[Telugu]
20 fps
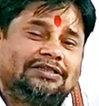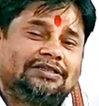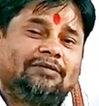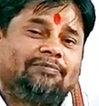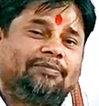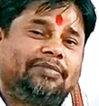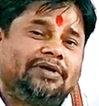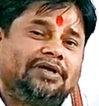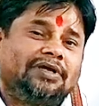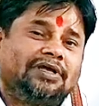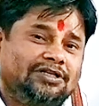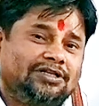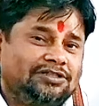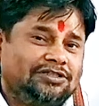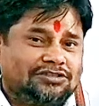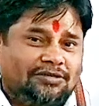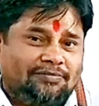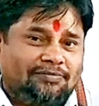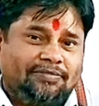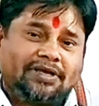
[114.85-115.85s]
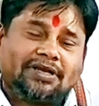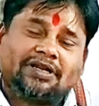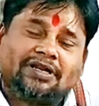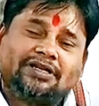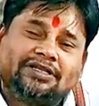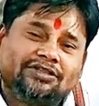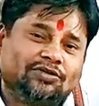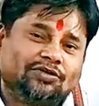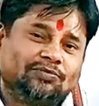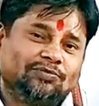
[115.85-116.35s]
తప్పేయాలని నేను చెప్పాను
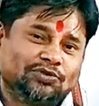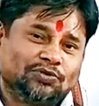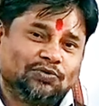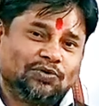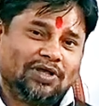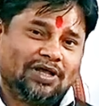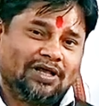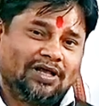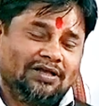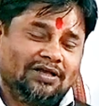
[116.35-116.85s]
ఇంతకుముందు కూడా